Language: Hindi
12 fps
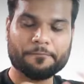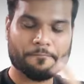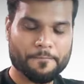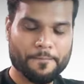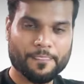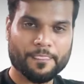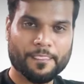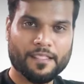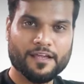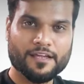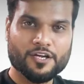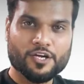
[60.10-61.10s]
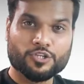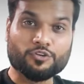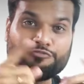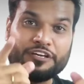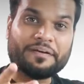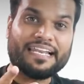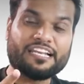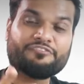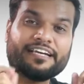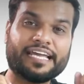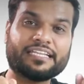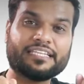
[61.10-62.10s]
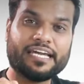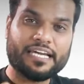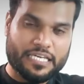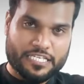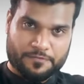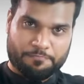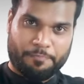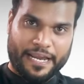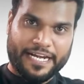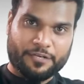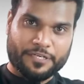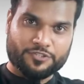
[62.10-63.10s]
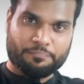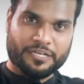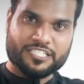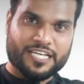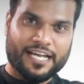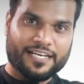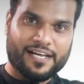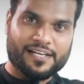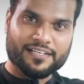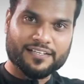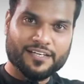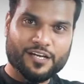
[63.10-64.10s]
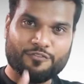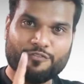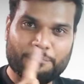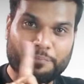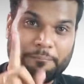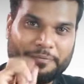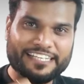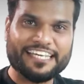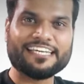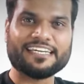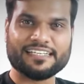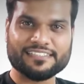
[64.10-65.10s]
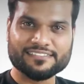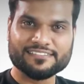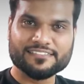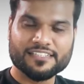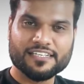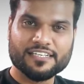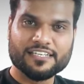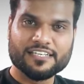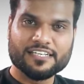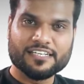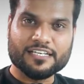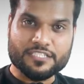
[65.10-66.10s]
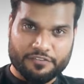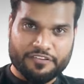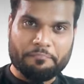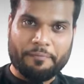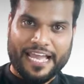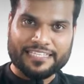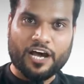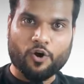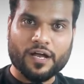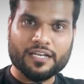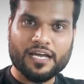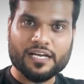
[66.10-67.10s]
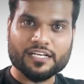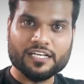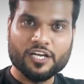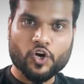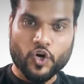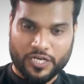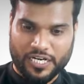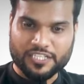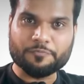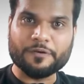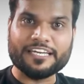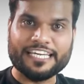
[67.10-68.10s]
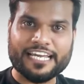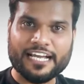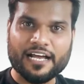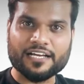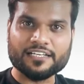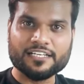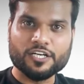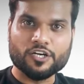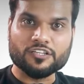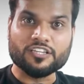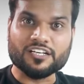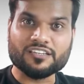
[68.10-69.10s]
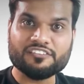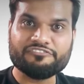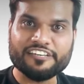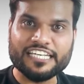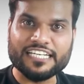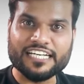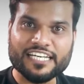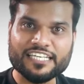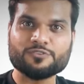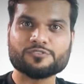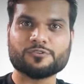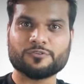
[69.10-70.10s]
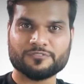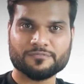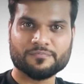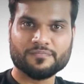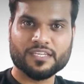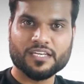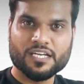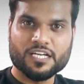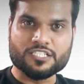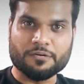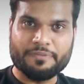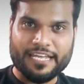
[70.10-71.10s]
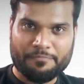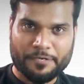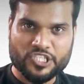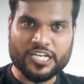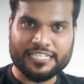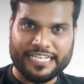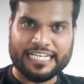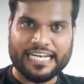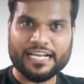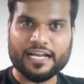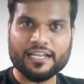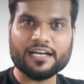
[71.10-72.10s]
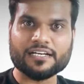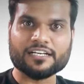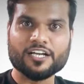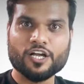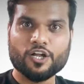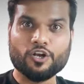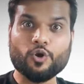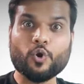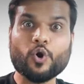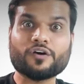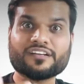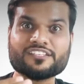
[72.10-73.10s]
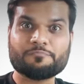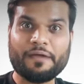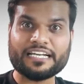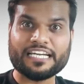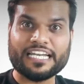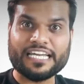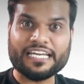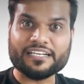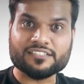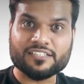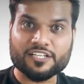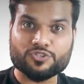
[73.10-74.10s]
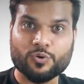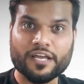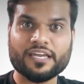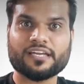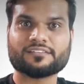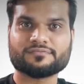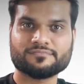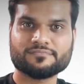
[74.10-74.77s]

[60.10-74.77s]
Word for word: क्या तो फीमेल एलिफेंट कहती है कि इस पेट में जो बच्चा है ना वो पपी नहीं है जब ये पैदा होगा ना और अर्थ पे गिरेगा धरती फील करेगी उसको जब मेरा बच्चा निकलेगा ना लोग रिस्पेक्ट करेंगे रास्ता छोड़ेंगे